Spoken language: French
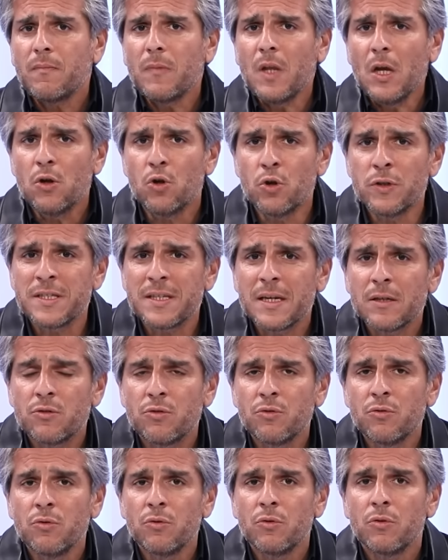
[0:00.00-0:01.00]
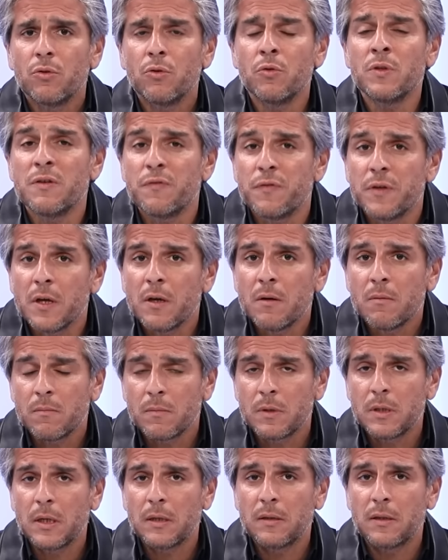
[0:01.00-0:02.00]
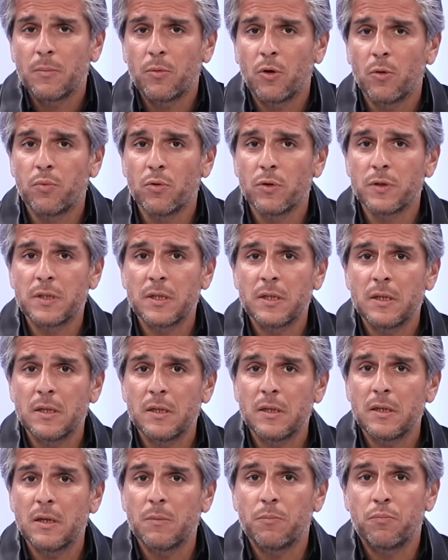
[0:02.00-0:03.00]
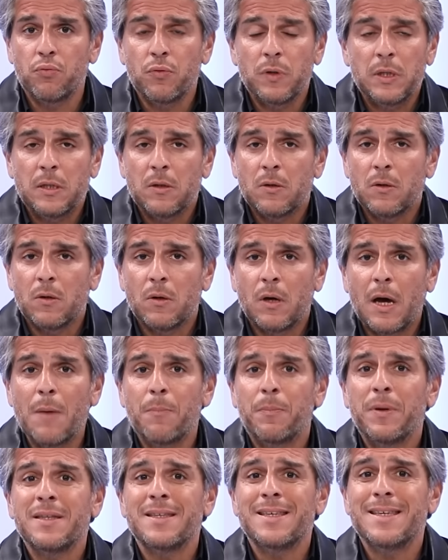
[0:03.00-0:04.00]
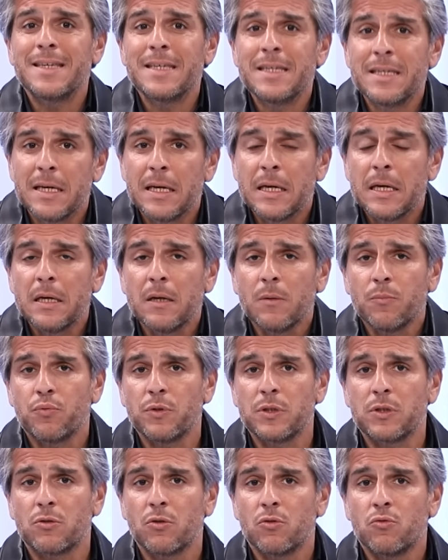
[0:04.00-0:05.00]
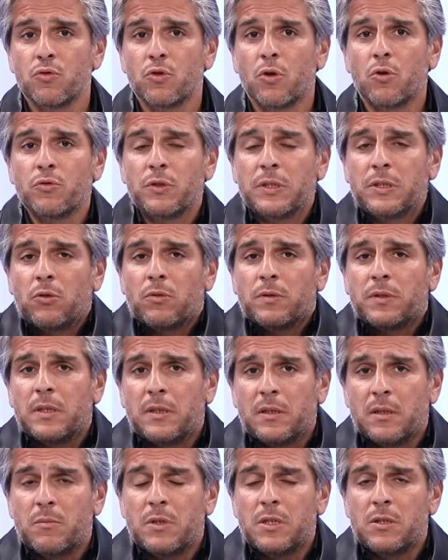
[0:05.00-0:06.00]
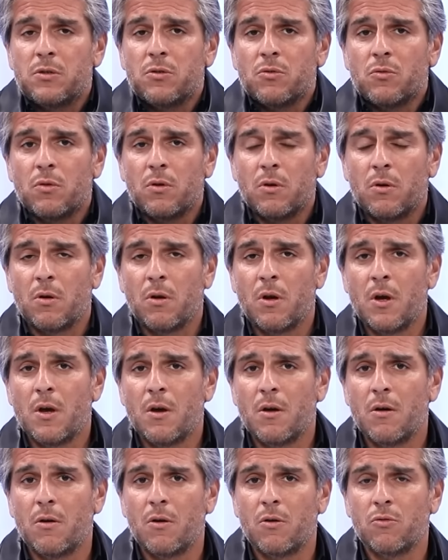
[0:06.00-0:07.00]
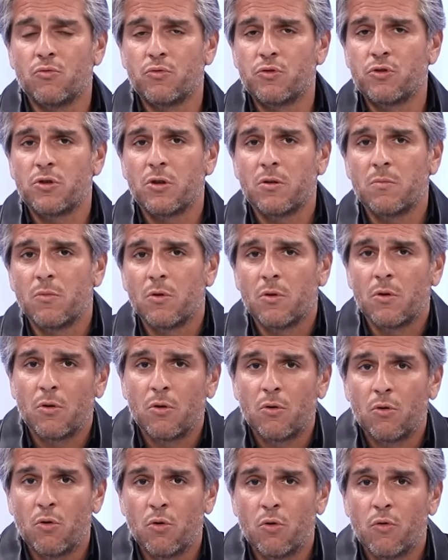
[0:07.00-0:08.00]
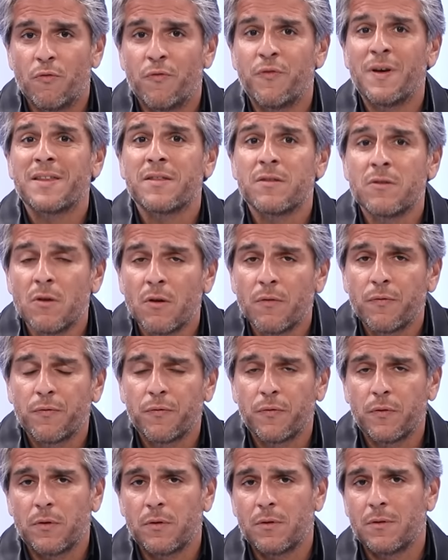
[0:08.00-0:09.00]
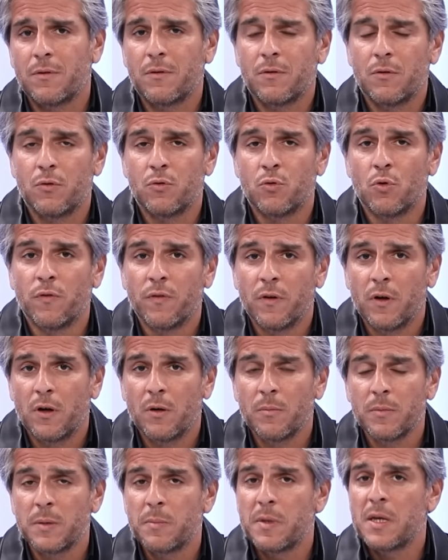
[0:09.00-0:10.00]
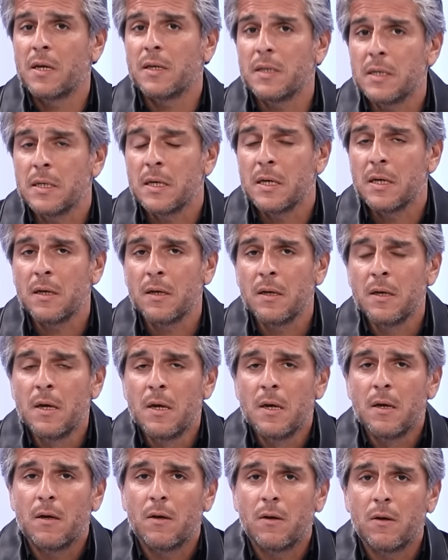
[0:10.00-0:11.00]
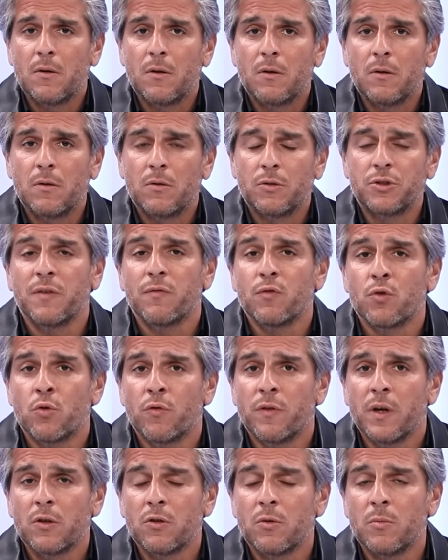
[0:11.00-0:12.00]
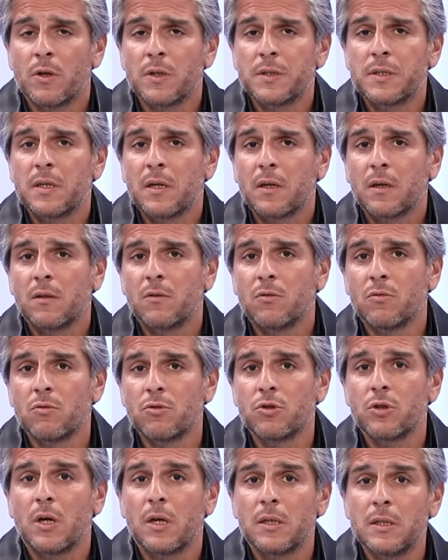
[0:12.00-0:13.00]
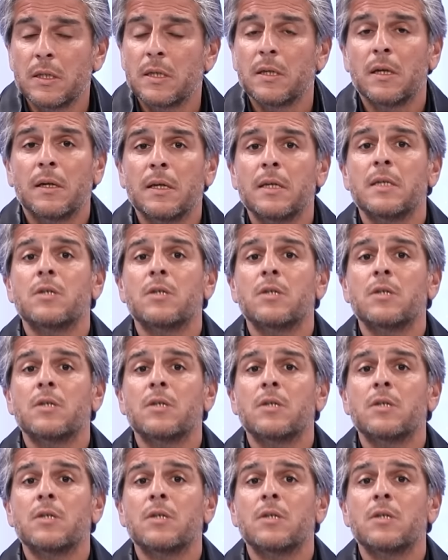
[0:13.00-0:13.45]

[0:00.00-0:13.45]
le statut unifié qui a été proposé. Et puis, euh, à peine hier, puisque nous enregistrons cette émission, euh, euh, nous sommes le 29 novembre, et eh bien hier, le chef du gouvernement, Sierre a dit qu'il allait